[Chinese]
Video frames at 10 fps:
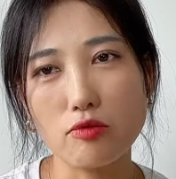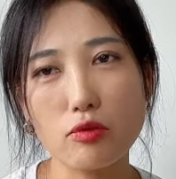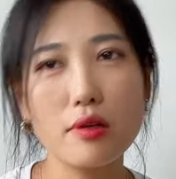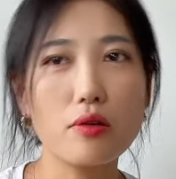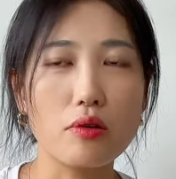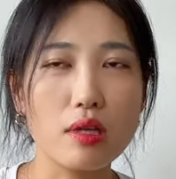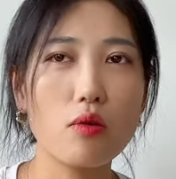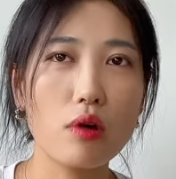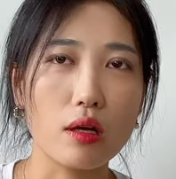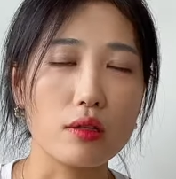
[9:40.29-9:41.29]
所以有一
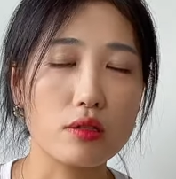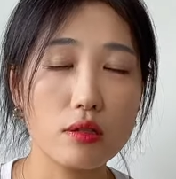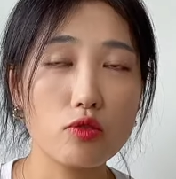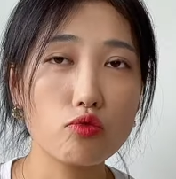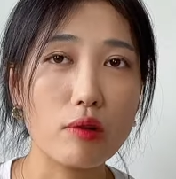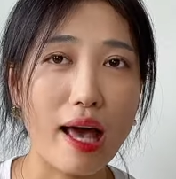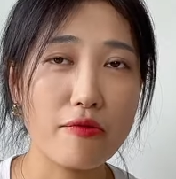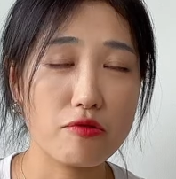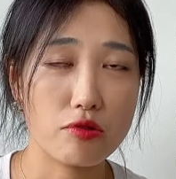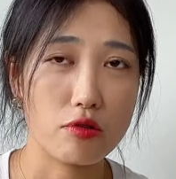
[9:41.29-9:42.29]
天我可能真的入了
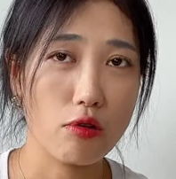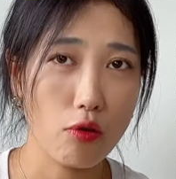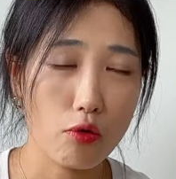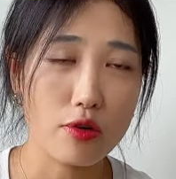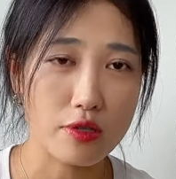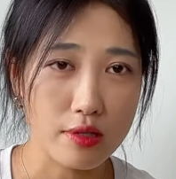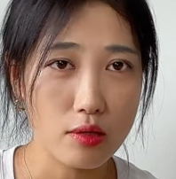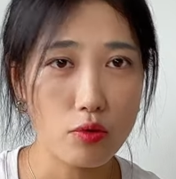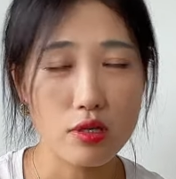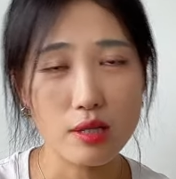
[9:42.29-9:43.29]
iPhone 十六或者十
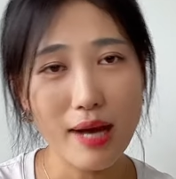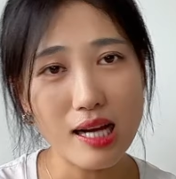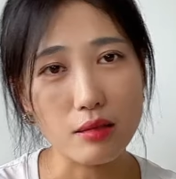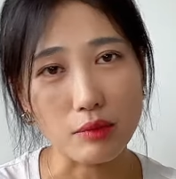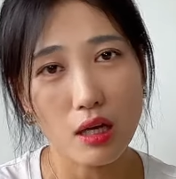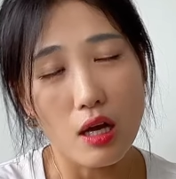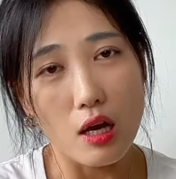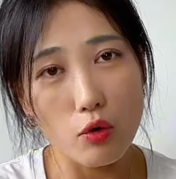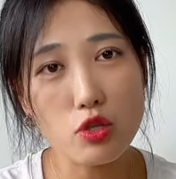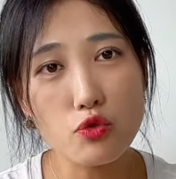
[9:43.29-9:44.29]
七或者十八什么的，
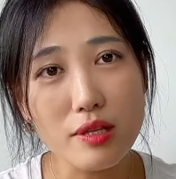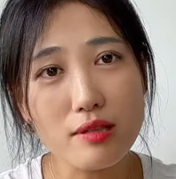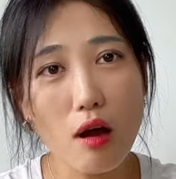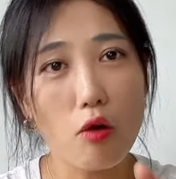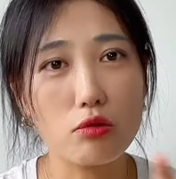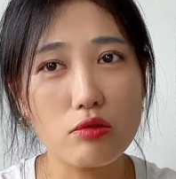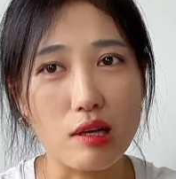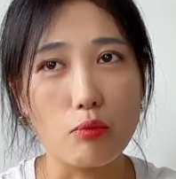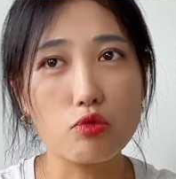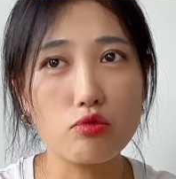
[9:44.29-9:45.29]
我睡觉我都
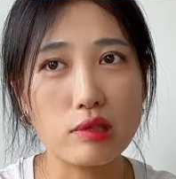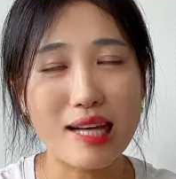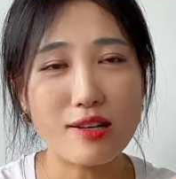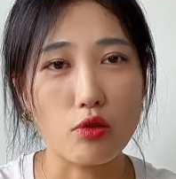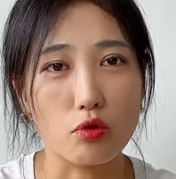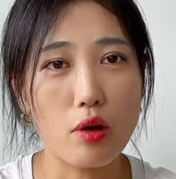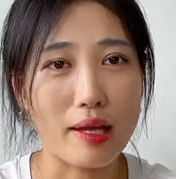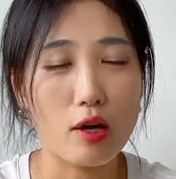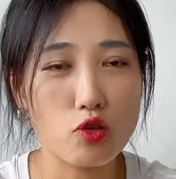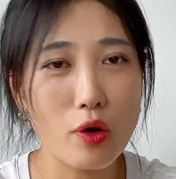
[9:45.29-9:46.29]
忍不住撒手，都要
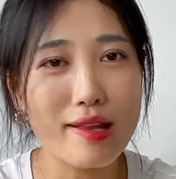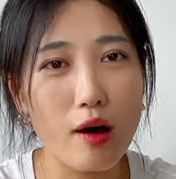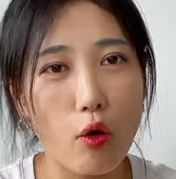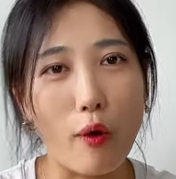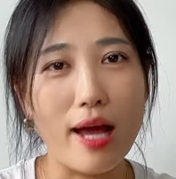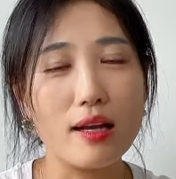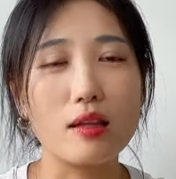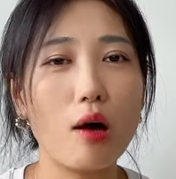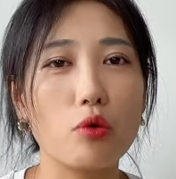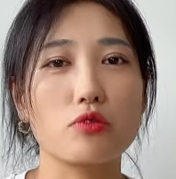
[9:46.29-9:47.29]
把它揣在怀里，
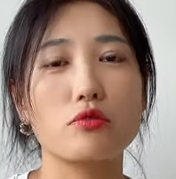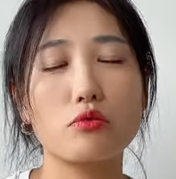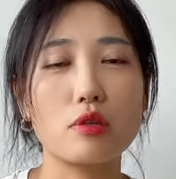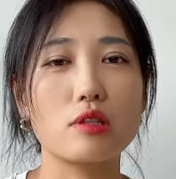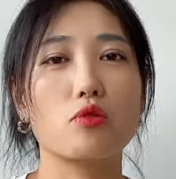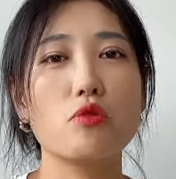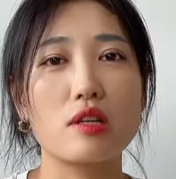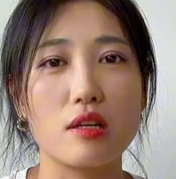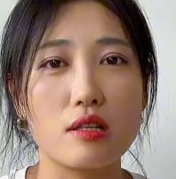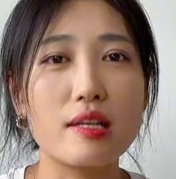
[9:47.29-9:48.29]
那我就对这东西
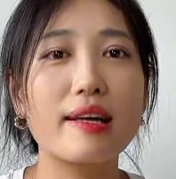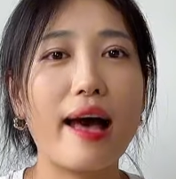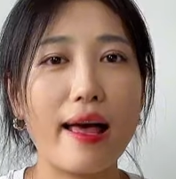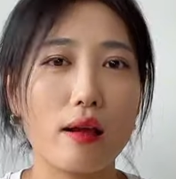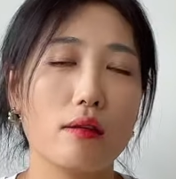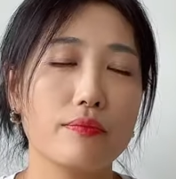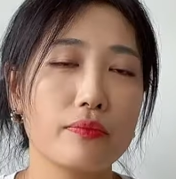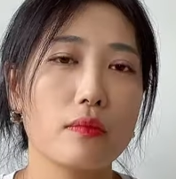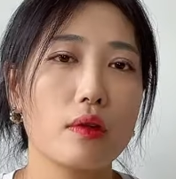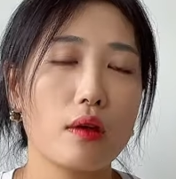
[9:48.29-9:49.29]
是个真爱了，
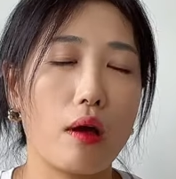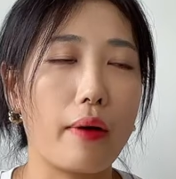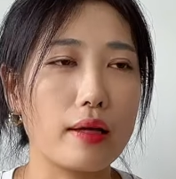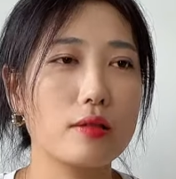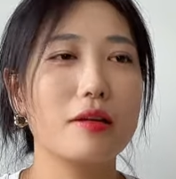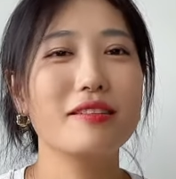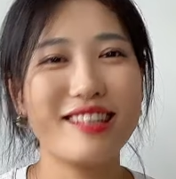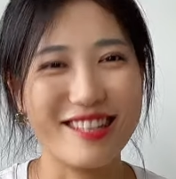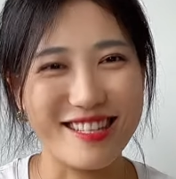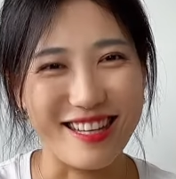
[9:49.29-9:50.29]
好吧？觉得
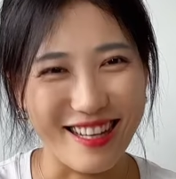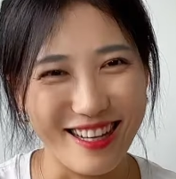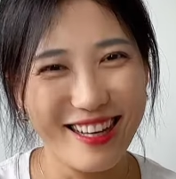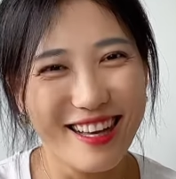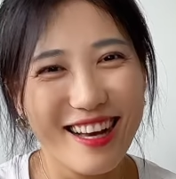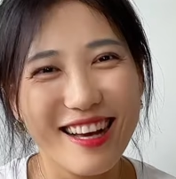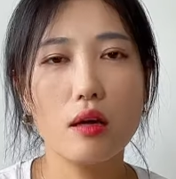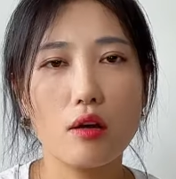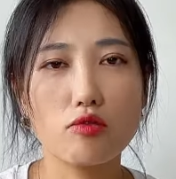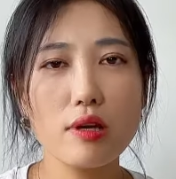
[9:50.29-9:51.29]
这个是一个。
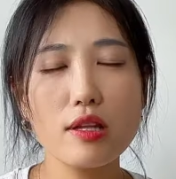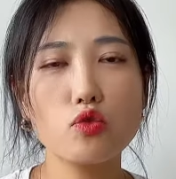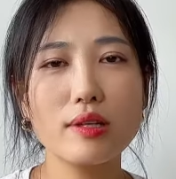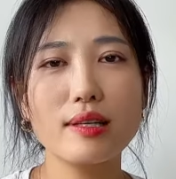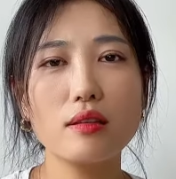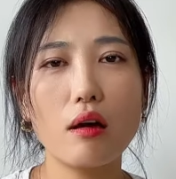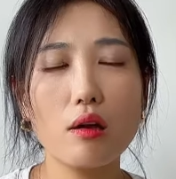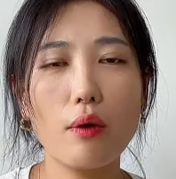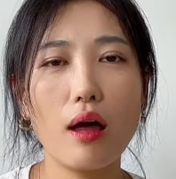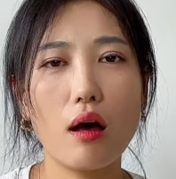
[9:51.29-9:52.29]
所以呢，说一千到
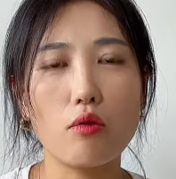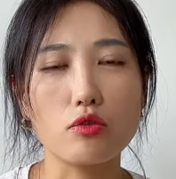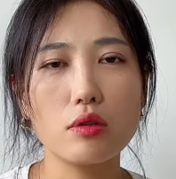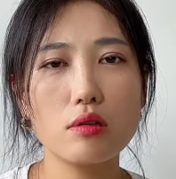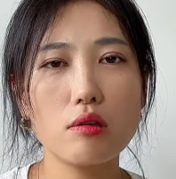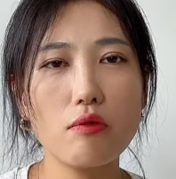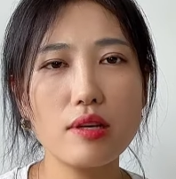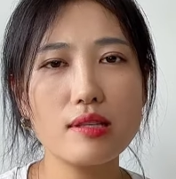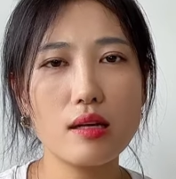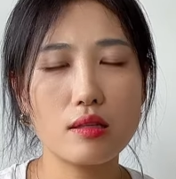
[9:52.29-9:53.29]
一万啊，我觉得消
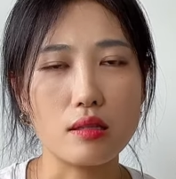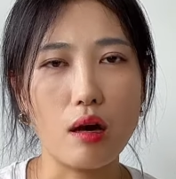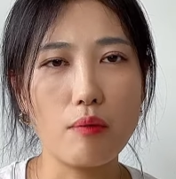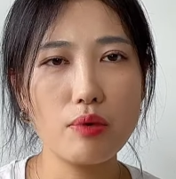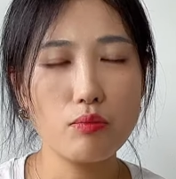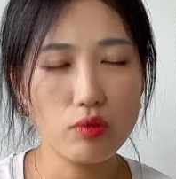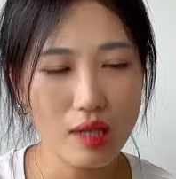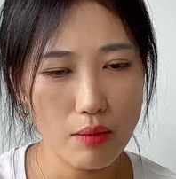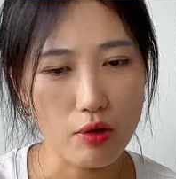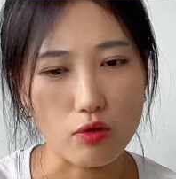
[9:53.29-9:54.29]
费降级啊，并不
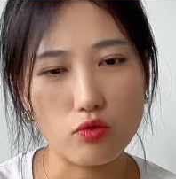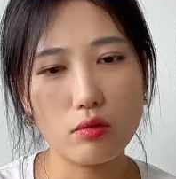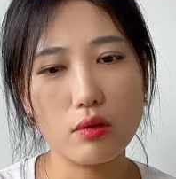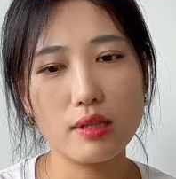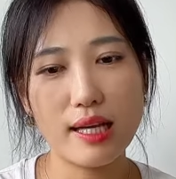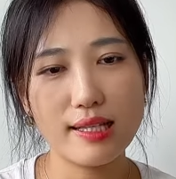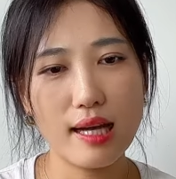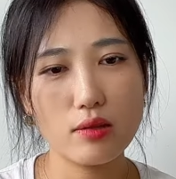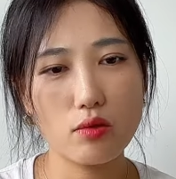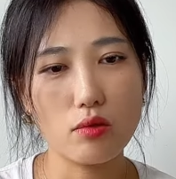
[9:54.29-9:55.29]
代表说大
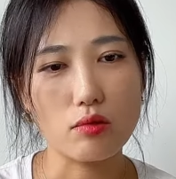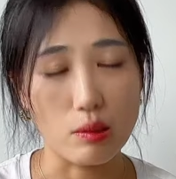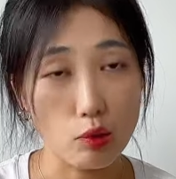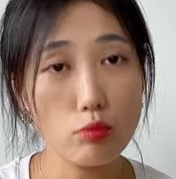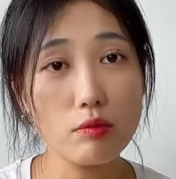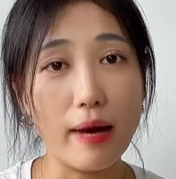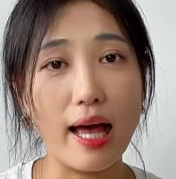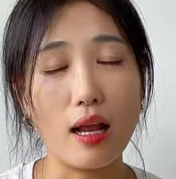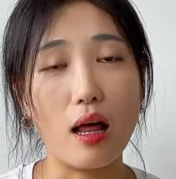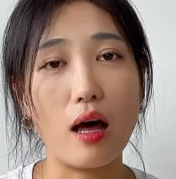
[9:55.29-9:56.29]
家就什么都不买
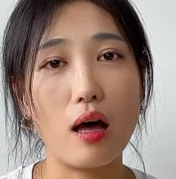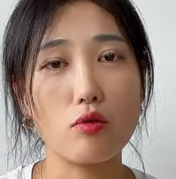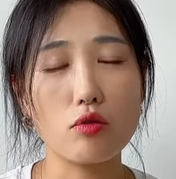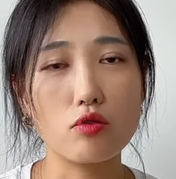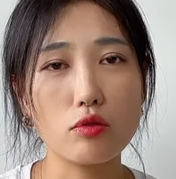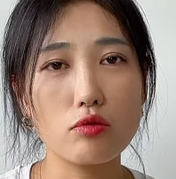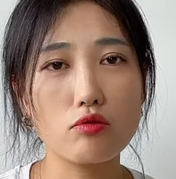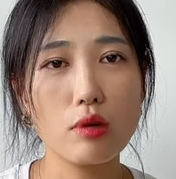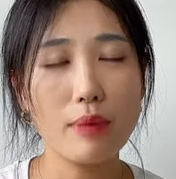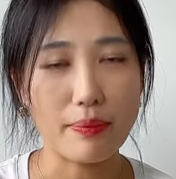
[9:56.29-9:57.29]
了，或者说就
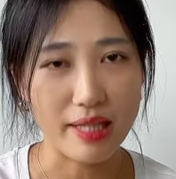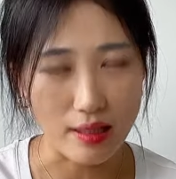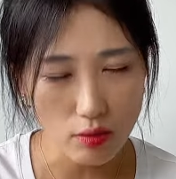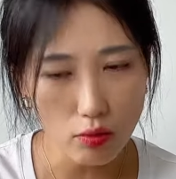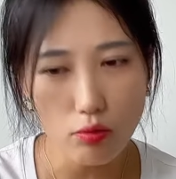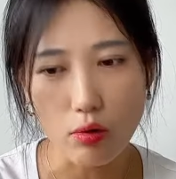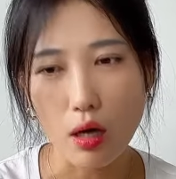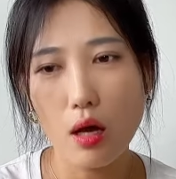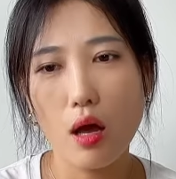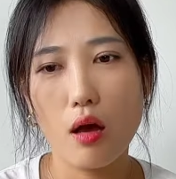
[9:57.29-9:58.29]
专买便宜货。